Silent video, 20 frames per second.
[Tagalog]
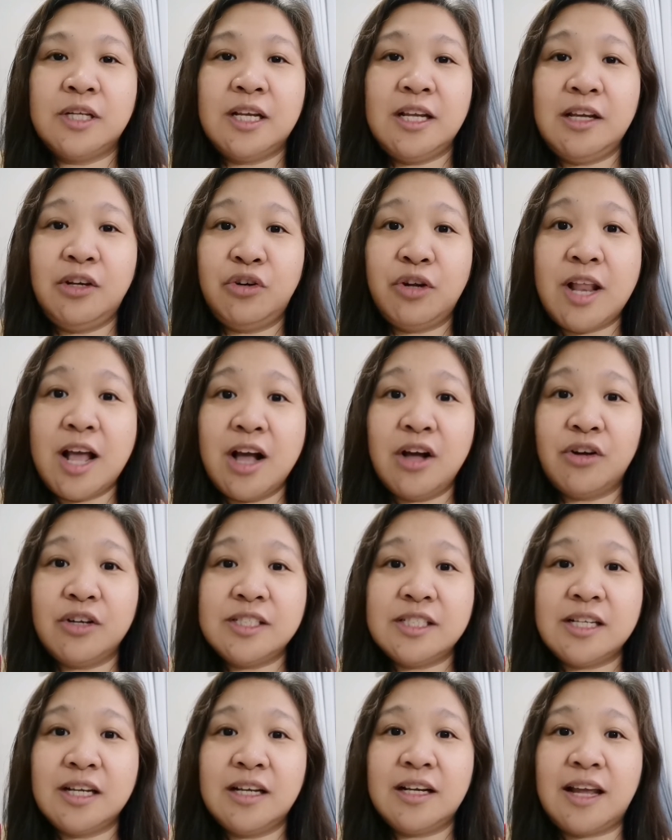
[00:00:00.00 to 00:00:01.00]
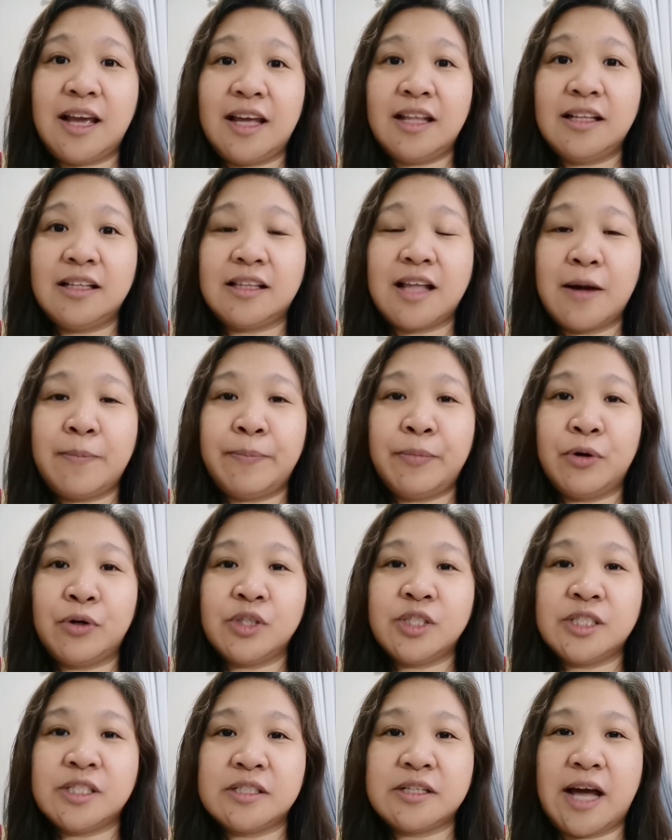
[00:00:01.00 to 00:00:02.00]
naligo lang ako saglit.
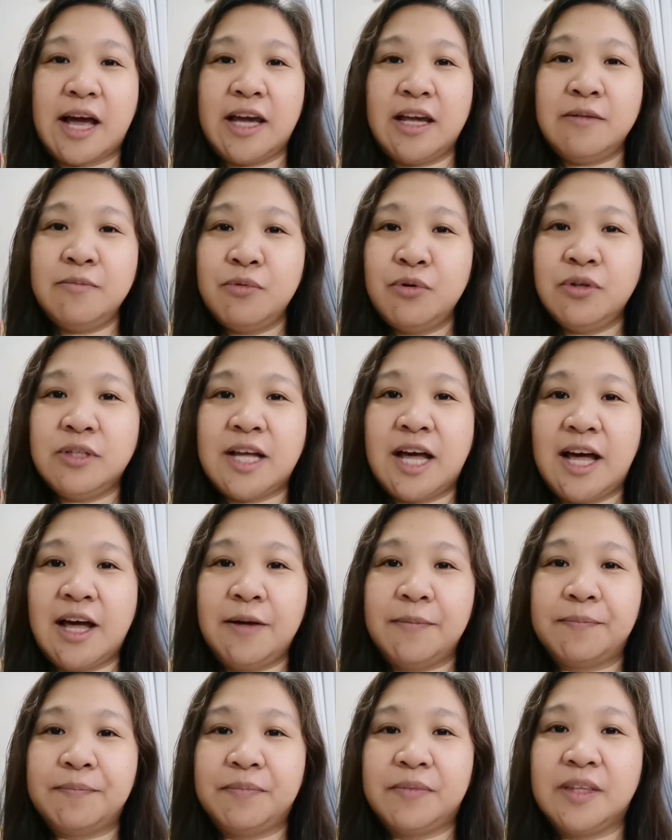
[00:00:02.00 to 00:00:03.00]
Tapos, kain muna.